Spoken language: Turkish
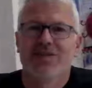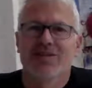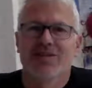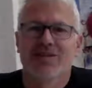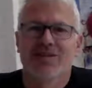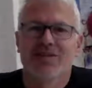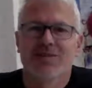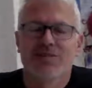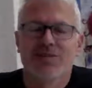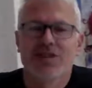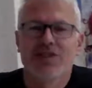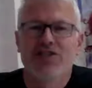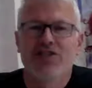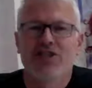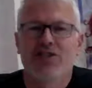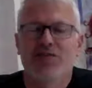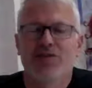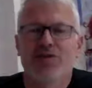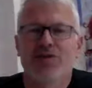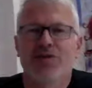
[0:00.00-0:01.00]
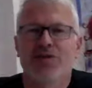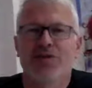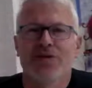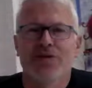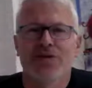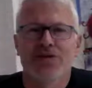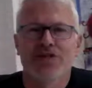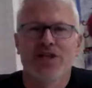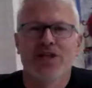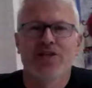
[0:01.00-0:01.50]
E, birinci amatör
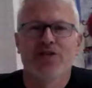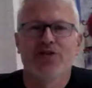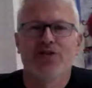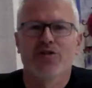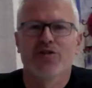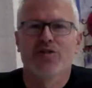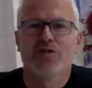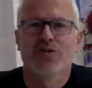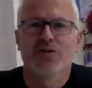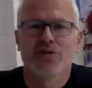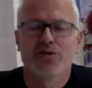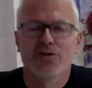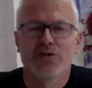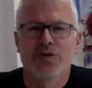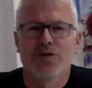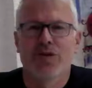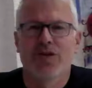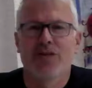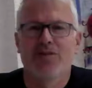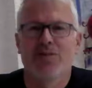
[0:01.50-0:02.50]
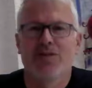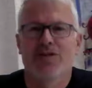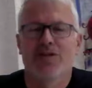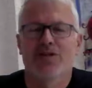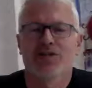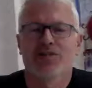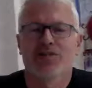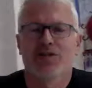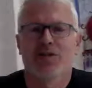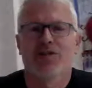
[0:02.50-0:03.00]
C grubu Üçler
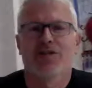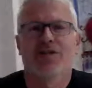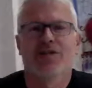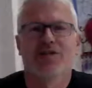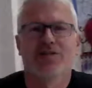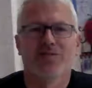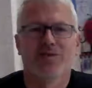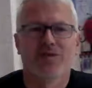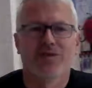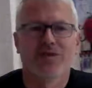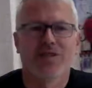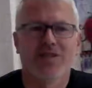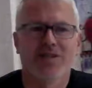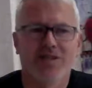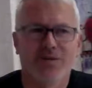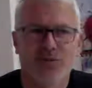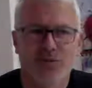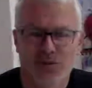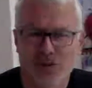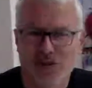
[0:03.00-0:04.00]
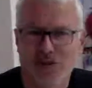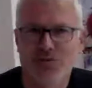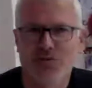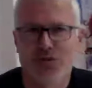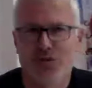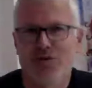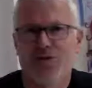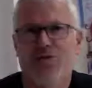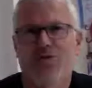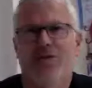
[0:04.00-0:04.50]
Albayrak Spor takımında 3
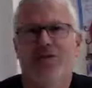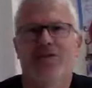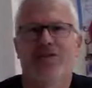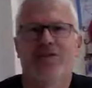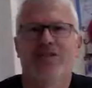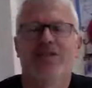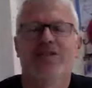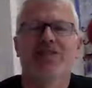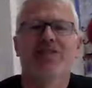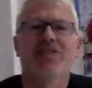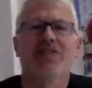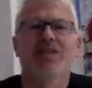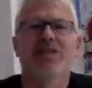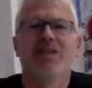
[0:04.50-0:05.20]
hafta oldu başlayalı.